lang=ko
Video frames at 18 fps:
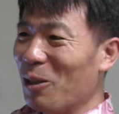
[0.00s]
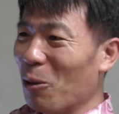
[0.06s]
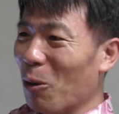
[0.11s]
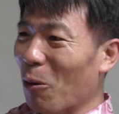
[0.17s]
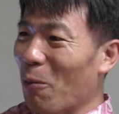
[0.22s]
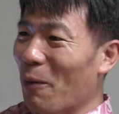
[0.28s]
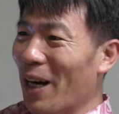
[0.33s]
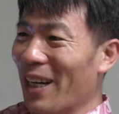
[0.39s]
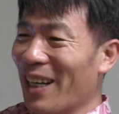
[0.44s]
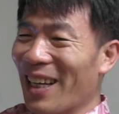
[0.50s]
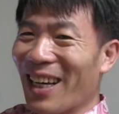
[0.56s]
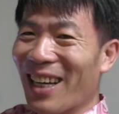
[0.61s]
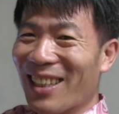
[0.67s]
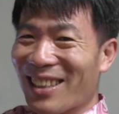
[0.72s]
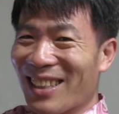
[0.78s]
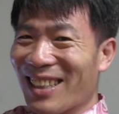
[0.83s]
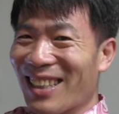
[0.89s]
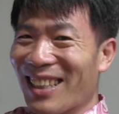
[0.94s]

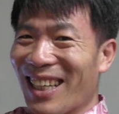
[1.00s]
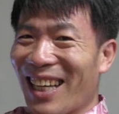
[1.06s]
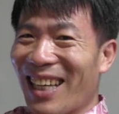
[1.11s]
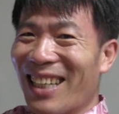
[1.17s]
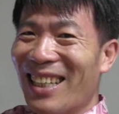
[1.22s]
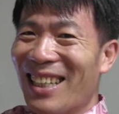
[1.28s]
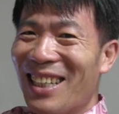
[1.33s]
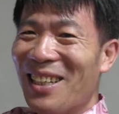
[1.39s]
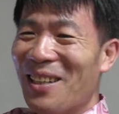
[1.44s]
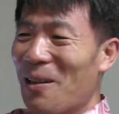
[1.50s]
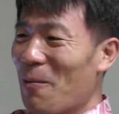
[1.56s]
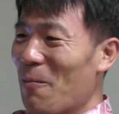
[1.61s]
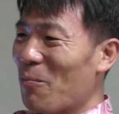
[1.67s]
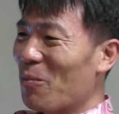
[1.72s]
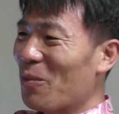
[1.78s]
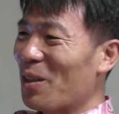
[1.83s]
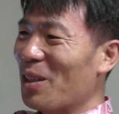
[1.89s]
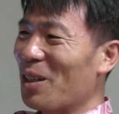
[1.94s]
요만해야지 이게
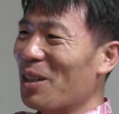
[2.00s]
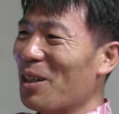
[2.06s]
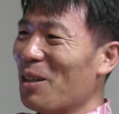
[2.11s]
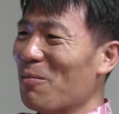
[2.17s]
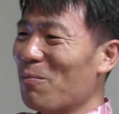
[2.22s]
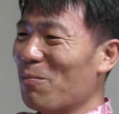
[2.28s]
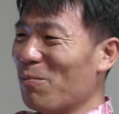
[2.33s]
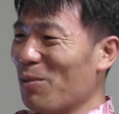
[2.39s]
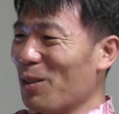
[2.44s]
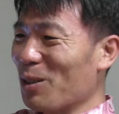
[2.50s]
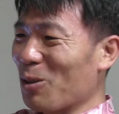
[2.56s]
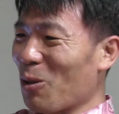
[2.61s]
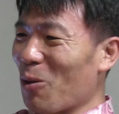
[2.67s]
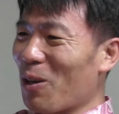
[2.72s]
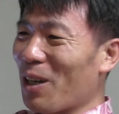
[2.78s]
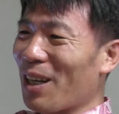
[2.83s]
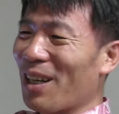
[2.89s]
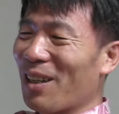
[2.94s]
이거 뭐
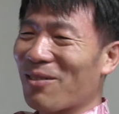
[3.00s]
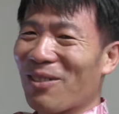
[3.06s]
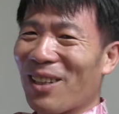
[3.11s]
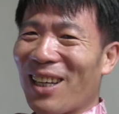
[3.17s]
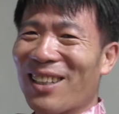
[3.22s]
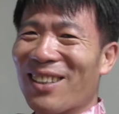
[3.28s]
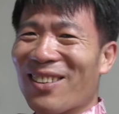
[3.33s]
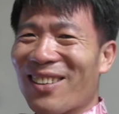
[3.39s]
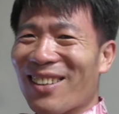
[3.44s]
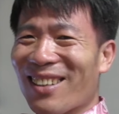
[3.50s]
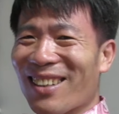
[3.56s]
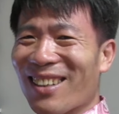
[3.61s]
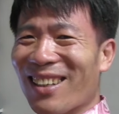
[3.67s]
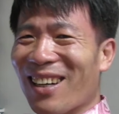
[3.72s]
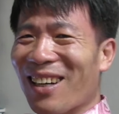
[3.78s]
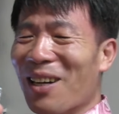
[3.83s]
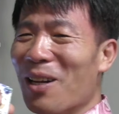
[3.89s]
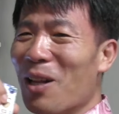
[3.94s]
손가락도 아니고
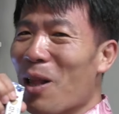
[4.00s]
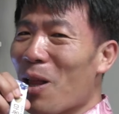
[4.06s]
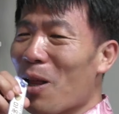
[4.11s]
이거야.